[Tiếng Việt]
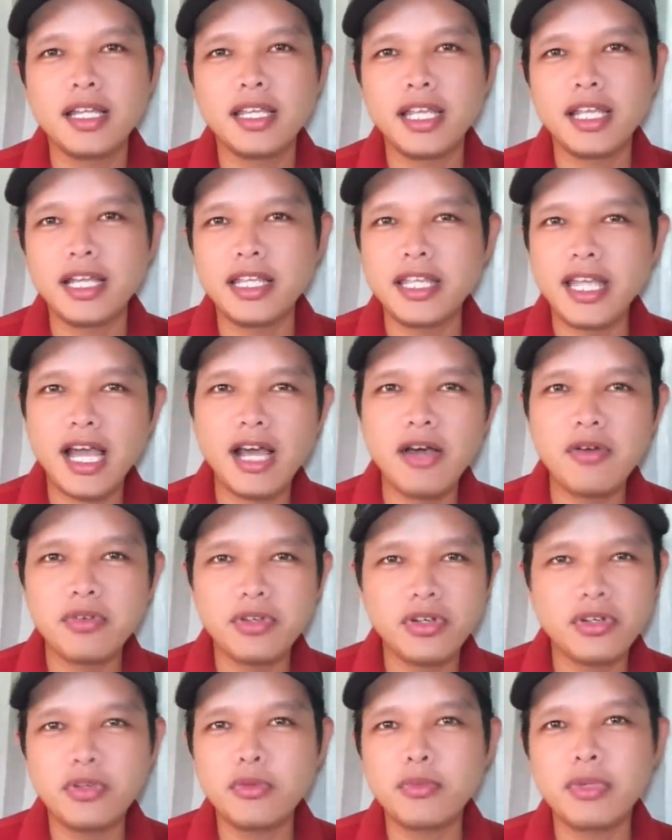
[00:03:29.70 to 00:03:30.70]
nhà giáo,
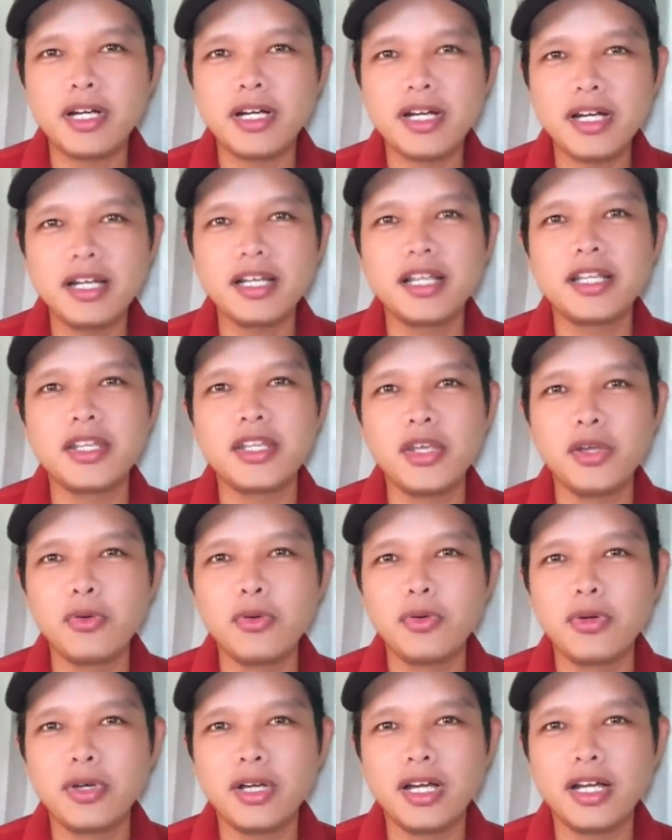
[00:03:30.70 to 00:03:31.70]
nói chung là rất là
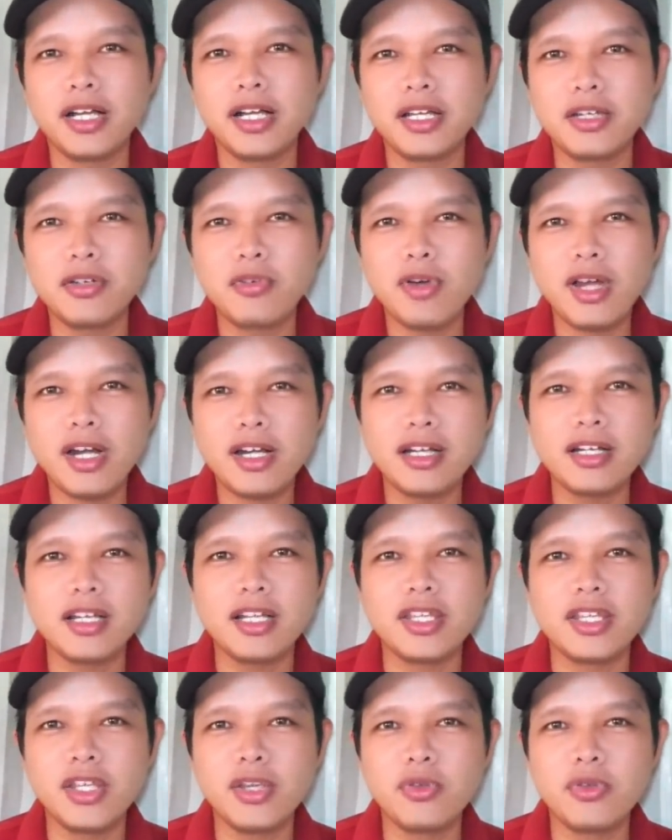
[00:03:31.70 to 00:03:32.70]
nhiều, kinh qua rất
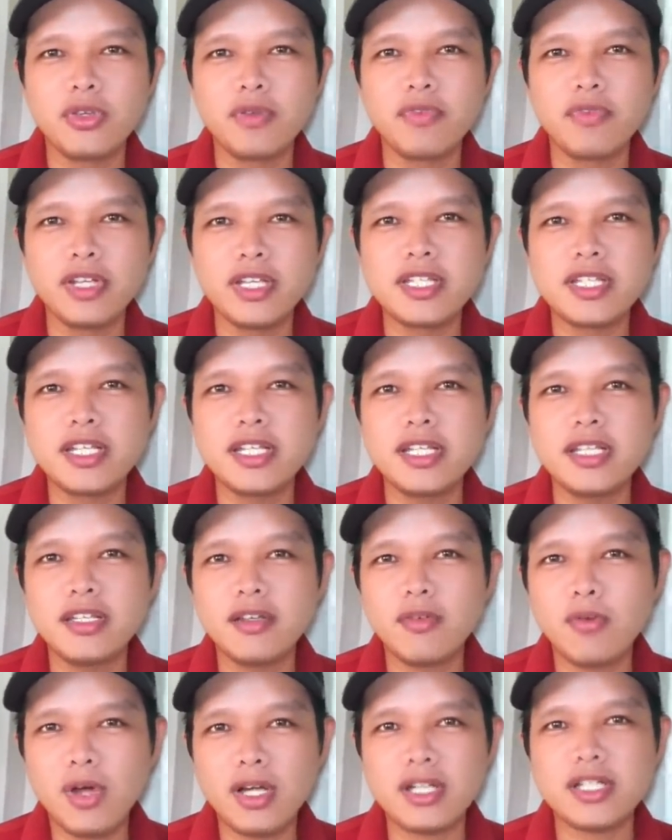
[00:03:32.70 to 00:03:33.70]
là nhiều những vị trí
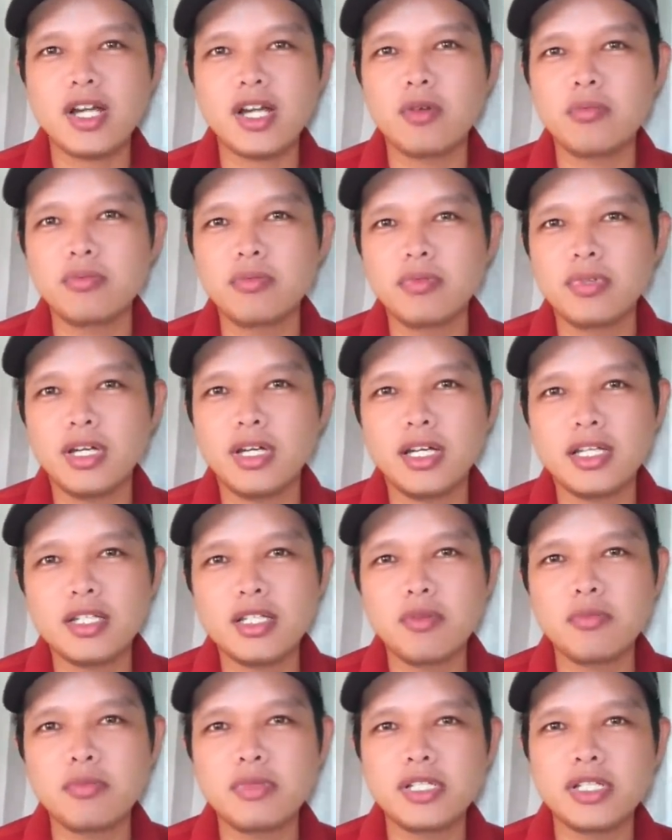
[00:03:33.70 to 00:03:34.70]
quan trọng
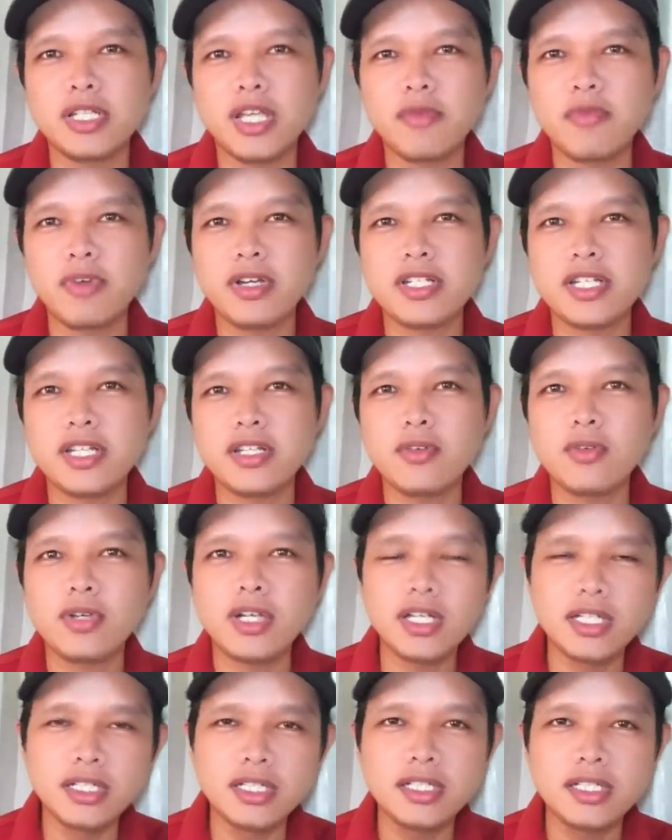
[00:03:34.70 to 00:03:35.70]
trong sự nghiệp phát triển của
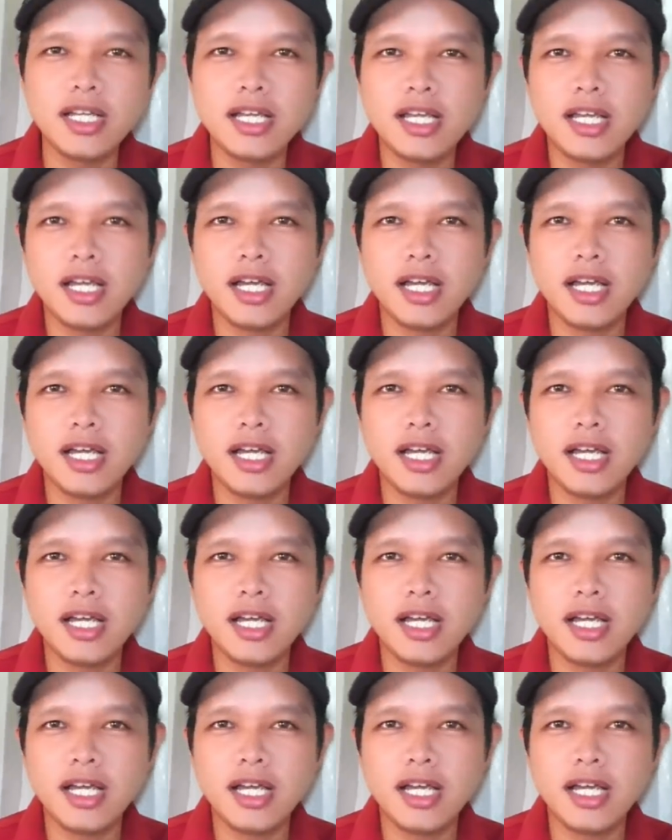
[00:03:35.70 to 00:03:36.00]
đất nước.